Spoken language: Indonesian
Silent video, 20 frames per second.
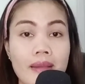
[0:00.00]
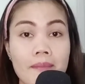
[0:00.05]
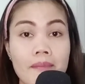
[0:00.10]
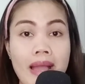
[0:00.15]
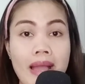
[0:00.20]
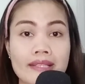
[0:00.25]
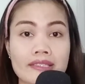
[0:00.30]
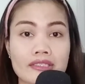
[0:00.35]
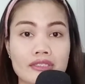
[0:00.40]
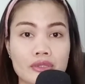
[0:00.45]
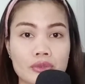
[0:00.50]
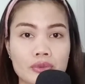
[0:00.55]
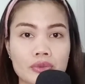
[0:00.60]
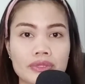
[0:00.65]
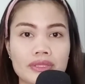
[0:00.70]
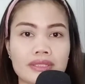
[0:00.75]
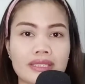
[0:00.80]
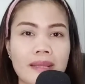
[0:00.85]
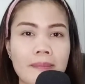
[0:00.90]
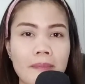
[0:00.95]
maju
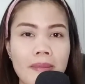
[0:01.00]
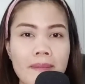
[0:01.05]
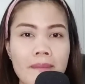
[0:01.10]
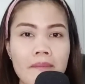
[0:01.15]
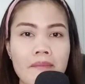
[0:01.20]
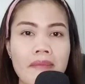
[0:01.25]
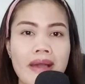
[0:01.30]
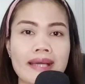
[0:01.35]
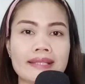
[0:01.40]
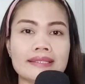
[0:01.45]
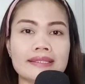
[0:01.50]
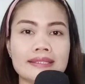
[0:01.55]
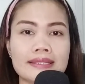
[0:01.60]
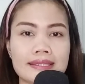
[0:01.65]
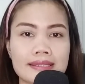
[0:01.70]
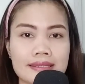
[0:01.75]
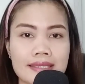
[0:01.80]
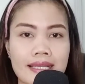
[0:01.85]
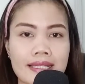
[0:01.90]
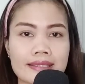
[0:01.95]
tetapi
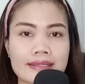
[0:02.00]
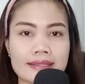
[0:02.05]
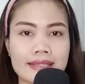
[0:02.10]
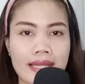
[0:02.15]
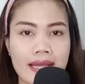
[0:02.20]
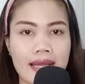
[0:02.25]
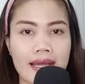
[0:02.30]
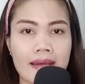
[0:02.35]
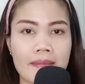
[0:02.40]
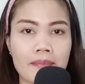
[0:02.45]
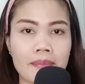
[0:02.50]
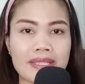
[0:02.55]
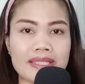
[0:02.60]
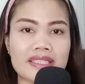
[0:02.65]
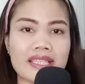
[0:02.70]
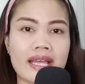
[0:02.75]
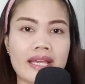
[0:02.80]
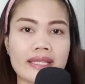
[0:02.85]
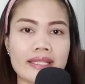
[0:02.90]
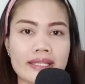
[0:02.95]
masih saja
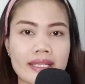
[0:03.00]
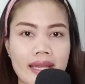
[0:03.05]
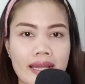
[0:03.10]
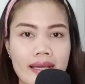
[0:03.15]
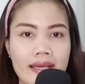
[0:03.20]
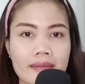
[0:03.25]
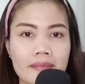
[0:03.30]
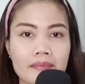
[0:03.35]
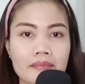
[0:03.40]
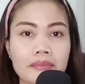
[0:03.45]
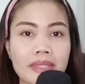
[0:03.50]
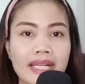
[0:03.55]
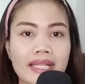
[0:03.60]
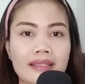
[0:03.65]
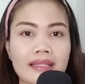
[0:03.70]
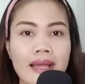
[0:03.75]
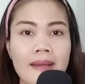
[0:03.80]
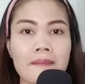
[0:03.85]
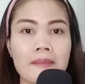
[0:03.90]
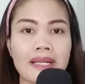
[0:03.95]
percaya
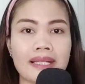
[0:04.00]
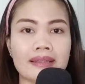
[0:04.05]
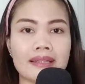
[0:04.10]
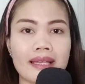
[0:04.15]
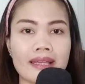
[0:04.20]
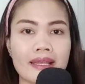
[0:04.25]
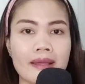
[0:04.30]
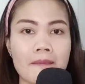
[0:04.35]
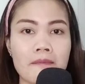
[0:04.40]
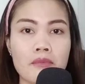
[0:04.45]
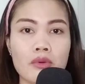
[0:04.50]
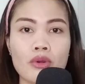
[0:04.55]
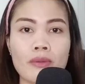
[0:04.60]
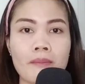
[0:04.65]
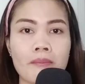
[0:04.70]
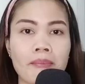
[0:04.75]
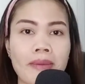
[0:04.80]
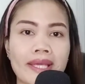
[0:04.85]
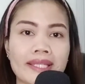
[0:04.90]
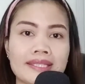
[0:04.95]
berita-berita yang
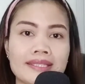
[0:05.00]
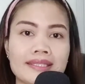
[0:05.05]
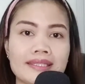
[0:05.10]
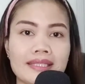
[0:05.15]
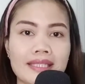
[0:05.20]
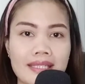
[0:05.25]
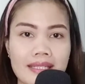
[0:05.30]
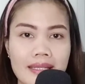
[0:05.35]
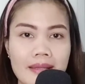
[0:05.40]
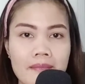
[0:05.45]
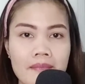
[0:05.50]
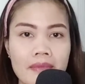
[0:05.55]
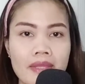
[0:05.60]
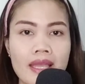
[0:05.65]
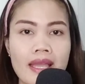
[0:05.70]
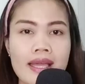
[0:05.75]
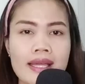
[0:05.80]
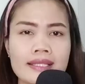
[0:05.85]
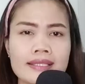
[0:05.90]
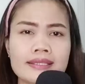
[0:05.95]
belum pasti.
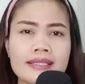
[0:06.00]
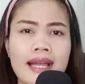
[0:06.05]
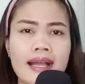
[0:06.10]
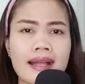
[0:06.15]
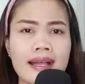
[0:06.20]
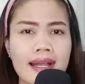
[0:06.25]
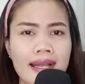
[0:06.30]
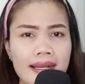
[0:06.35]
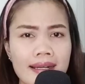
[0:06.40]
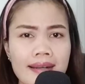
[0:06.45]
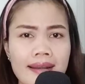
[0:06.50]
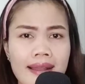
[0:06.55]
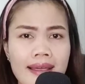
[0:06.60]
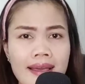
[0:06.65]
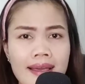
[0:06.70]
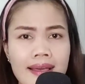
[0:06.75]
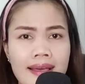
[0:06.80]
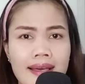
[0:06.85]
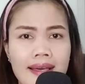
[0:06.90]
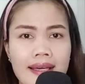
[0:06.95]

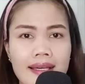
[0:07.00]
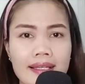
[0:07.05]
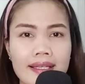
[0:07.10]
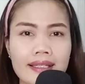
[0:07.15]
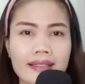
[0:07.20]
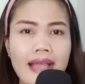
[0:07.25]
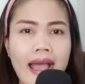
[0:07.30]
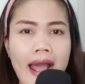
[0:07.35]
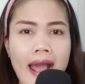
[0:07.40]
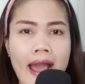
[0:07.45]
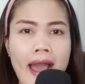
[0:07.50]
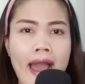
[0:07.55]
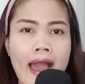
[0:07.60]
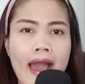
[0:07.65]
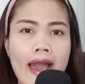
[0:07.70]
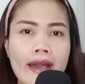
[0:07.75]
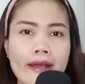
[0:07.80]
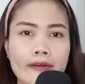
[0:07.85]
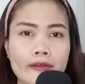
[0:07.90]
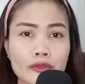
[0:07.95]
Janganlah, kita
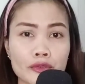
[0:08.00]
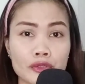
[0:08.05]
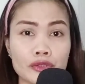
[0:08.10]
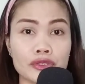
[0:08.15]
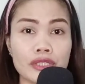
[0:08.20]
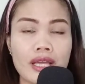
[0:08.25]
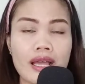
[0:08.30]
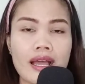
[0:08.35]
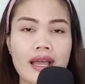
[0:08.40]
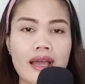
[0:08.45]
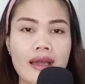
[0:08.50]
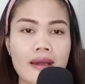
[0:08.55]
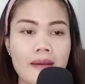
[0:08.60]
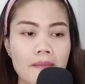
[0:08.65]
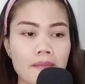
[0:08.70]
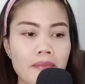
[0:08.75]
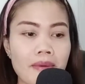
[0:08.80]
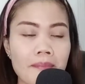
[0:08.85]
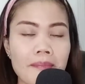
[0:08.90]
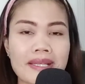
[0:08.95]
harus
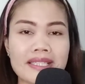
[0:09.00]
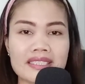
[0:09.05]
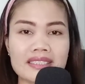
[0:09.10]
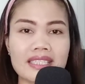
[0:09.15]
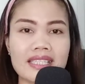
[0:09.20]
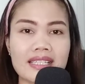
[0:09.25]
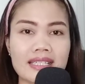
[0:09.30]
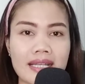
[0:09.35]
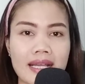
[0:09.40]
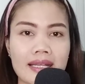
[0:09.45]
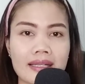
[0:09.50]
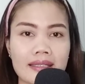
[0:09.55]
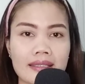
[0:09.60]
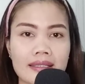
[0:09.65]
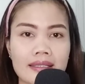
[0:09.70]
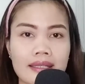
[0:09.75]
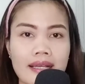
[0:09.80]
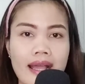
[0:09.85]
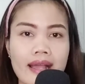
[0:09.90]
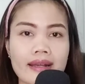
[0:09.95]

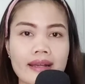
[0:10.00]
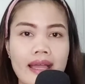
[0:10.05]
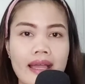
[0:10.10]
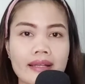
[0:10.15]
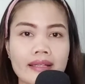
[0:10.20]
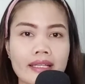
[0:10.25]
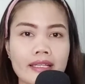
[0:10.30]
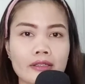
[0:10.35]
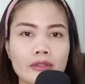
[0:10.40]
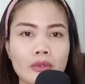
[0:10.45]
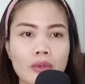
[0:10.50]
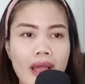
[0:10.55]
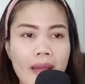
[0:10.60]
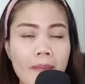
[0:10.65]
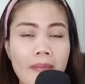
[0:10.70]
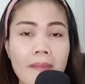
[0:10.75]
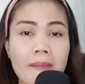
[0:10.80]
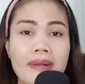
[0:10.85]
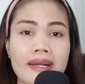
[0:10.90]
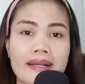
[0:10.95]
memastikan keadaan itu
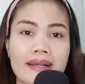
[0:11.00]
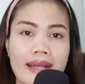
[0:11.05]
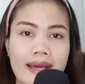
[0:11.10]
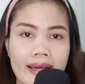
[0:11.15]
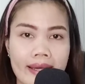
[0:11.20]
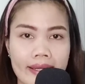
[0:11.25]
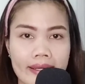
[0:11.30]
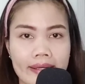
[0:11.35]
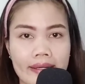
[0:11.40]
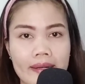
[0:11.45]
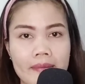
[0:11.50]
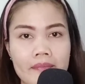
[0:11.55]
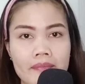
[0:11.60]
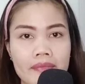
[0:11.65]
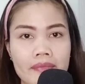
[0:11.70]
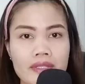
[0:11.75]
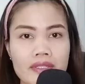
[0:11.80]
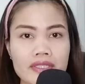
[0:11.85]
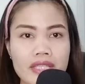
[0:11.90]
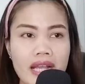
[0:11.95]
apa benar.
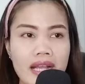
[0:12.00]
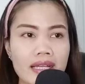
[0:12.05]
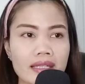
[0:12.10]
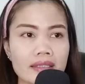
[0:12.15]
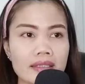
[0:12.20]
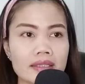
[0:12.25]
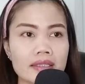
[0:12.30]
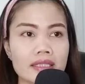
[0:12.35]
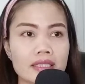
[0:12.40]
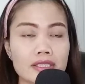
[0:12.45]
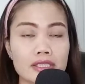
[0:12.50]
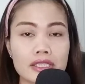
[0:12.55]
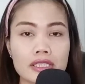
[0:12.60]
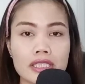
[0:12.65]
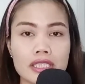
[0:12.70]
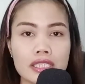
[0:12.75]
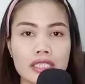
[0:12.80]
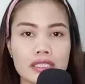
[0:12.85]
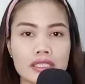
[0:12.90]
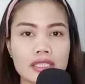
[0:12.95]
Jangan
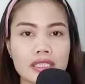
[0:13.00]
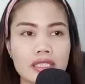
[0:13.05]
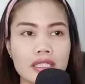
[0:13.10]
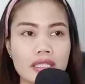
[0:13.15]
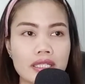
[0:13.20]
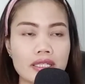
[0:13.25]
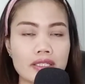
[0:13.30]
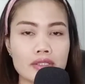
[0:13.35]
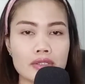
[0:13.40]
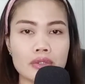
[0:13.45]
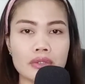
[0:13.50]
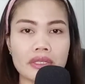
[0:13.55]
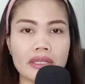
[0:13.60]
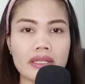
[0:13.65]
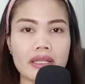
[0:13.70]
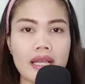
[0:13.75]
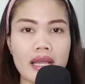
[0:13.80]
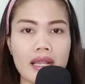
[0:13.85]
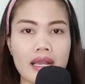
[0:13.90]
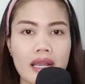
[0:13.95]
sedikit-sedikit
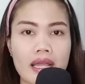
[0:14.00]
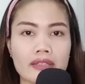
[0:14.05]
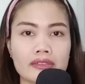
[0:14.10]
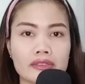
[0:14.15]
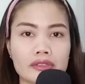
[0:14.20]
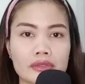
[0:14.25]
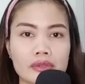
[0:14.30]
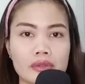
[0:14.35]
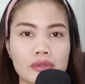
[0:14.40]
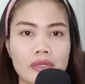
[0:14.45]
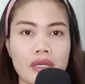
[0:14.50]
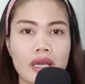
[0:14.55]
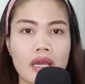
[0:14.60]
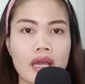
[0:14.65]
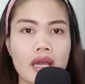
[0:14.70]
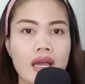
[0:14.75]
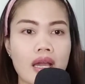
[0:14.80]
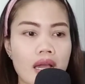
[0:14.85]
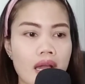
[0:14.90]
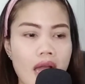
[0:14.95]
curiga langsung
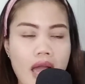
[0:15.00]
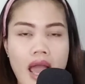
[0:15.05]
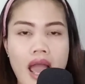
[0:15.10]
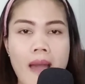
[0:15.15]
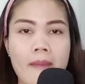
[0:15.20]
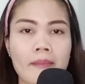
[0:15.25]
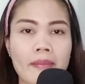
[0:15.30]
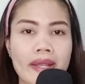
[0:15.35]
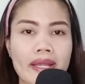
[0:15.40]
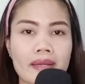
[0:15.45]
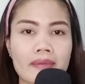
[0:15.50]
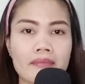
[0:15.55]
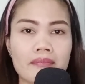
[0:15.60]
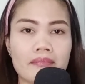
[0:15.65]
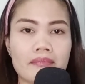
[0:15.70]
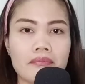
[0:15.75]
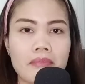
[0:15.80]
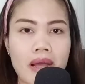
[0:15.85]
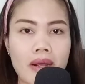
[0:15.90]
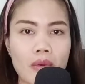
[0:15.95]

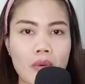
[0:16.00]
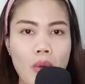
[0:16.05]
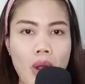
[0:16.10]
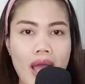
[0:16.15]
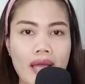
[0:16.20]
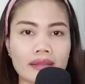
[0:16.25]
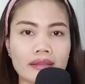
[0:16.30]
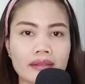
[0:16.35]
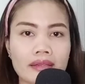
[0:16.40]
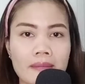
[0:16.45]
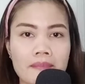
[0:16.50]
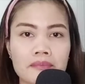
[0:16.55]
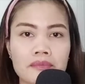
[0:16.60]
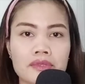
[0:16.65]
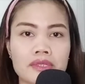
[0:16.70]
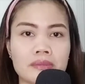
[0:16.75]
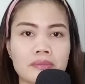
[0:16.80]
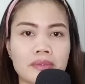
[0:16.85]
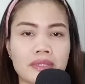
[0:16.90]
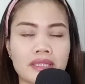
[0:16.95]
main baku
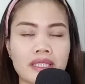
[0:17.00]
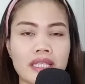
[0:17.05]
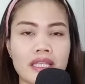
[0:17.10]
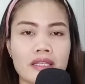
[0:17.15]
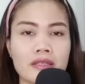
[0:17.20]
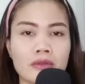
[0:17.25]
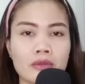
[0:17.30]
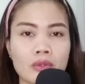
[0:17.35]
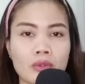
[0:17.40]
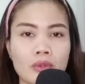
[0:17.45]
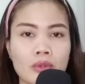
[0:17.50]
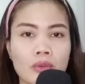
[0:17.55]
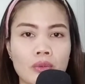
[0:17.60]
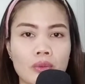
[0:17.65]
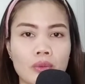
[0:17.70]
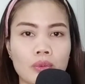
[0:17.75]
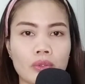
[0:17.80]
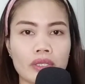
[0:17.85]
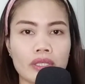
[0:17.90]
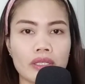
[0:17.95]
hantam seperti
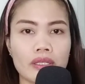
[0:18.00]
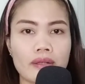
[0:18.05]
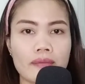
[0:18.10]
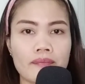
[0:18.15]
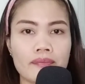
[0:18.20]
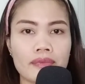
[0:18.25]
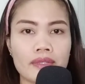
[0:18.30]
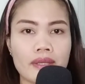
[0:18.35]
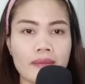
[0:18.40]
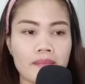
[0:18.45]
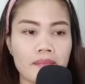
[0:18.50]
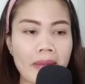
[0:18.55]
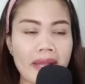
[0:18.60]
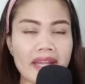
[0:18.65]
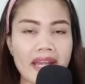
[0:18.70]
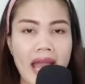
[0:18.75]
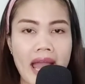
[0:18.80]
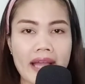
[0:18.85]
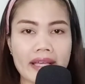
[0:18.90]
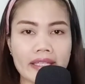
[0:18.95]
itu.
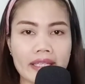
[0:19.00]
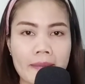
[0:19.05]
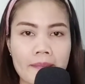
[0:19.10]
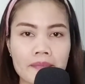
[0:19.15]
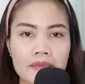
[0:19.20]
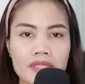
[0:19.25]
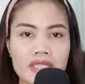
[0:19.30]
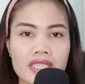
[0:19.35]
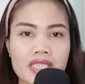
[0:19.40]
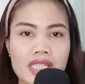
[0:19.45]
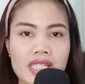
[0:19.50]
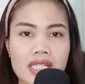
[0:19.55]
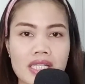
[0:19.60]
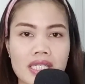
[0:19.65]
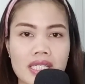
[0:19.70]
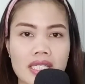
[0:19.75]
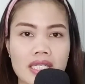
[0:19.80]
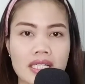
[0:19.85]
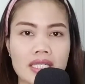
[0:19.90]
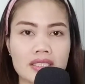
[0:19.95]
Main hakim
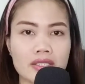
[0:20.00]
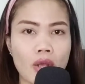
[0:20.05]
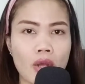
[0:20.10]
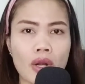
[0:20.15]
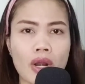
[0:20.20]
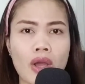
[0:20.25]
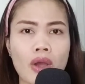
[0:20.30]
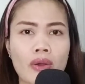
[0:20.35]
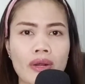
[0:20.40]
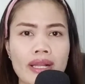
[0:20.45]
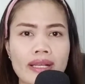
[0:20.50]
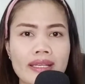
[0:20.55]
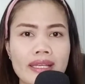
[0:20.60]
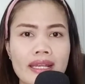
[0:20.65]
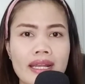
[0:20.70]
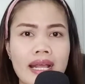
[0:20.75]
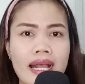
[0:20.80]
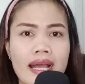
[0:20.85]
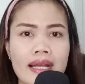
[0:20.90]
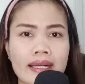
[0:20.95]
sendiri, seolah-olah
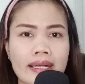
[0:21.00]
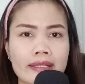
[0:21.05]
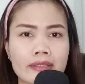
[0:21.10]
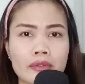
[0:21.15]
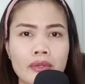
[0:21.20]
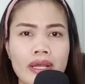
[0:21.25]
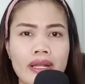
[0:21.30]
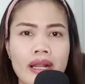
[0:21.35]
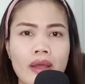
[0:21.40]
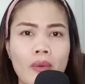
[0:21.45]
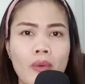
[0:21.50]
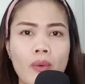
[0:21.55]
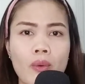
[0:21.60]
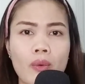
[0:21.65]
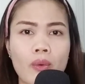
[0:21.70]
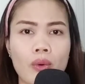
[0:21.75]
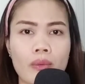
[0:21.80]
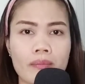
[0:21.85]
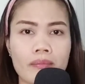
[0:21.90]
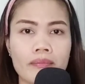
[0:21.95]
di negara itu nggak ada
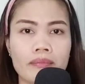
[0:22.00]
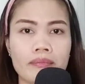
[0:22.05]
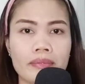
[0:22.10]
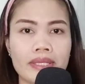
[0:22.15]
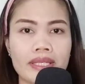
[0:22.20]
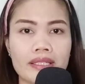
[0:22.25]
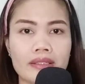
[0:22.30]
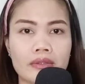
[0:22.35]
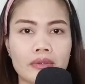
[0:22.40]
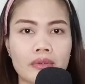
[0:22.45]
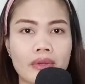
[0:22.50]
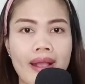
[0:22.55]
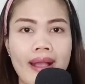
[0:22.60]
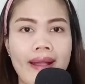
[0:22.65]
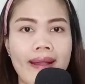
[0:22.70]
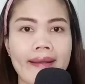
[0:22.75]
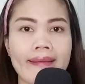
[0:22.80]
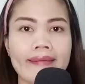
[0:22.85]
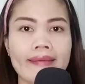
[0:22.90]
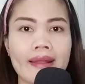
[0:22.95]
hukum begitu,
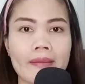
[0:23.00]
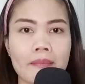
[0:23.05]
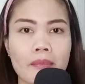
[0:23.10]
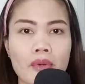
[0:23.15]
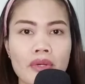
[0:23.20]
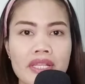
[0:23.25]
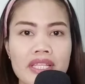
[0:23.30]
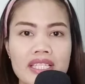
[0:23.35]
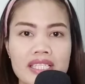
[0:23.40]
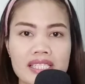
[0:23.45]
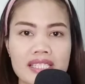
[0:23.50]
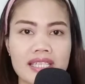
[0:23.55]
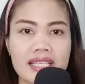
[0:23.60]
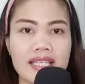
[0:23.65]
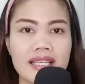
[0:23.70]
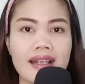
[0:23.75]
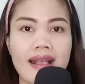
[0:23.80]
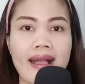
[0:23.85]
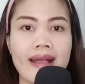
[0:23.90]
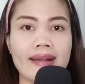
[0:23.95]
nggak ada
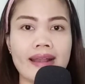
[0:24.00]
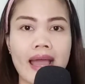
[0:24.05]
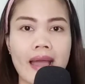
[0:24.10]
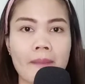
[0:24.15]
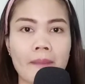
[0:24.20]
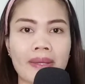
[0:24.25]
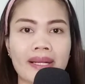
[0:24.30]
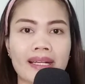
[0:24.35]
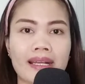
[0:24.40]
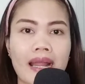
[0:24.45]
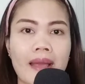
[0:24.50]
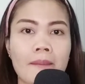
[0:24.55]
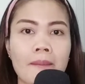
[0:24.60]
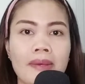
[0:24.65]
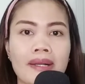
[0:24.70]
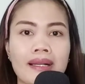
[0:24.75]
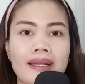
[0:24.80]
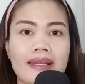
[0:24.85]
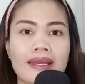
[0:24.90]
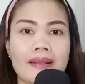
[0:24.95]
polisi, nggak ada
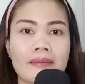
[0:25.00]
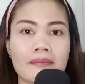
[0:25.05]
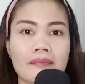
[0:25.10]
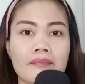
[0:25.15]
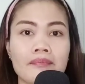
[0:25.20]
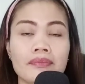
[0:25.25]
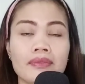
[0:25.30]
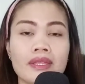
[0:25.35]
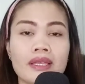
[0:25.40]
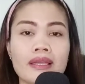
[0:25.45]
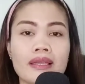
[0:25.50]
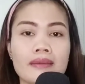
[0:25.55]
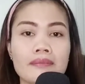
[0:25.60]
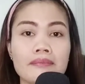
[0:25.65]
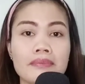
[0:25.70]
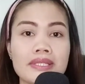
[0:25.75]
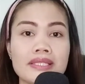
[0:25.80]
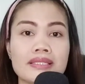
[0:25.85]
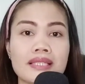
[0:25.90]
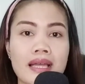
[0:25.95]
aparat-aparat yang
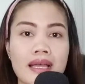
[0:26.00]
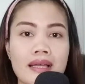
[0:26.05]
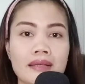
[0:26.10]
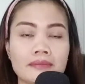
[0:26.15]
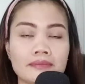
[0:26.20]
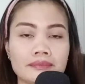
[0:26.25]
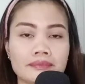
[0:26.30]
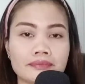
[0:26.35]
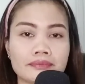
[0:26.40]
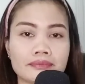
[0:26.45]
bisa